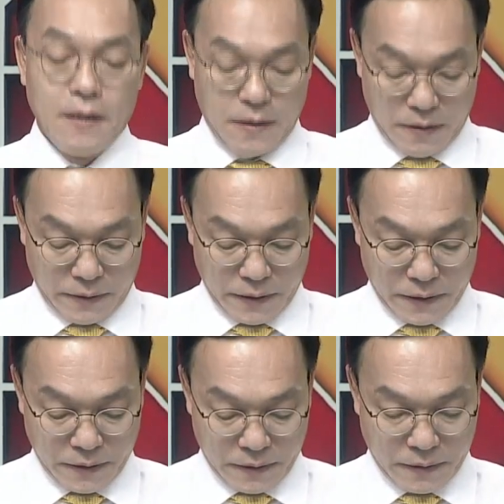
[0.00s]
어,
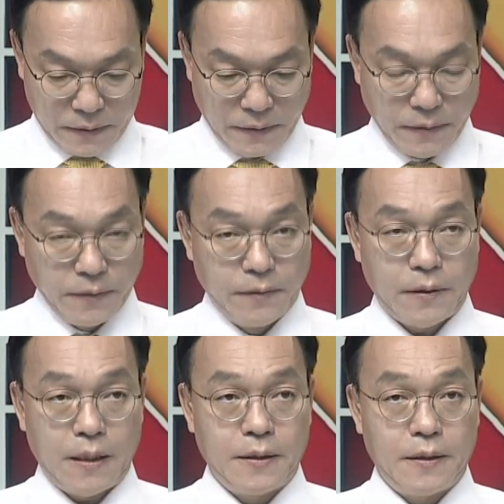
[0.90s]
어쨌든
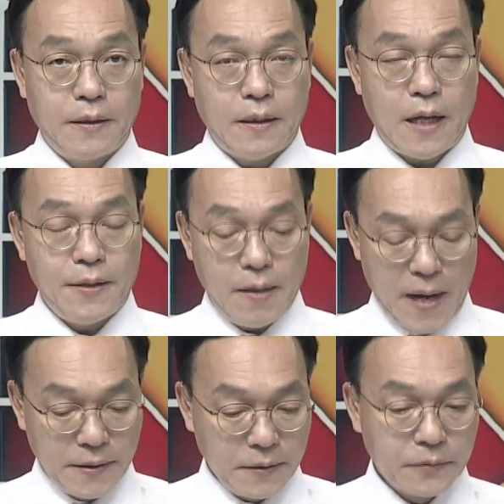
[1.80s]
그한
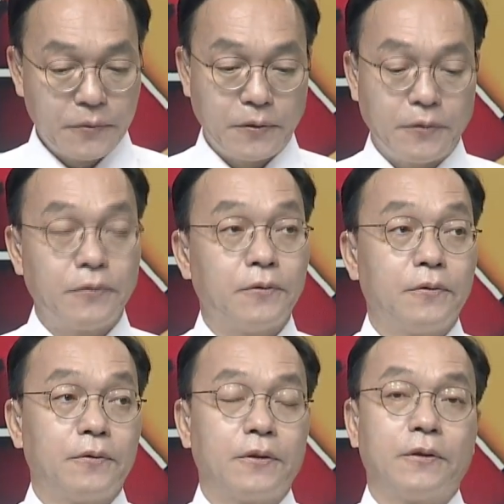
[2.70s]
한달반 정도
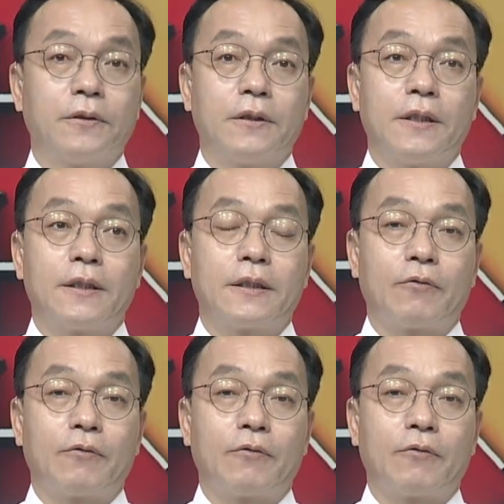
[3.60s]
전후를 예,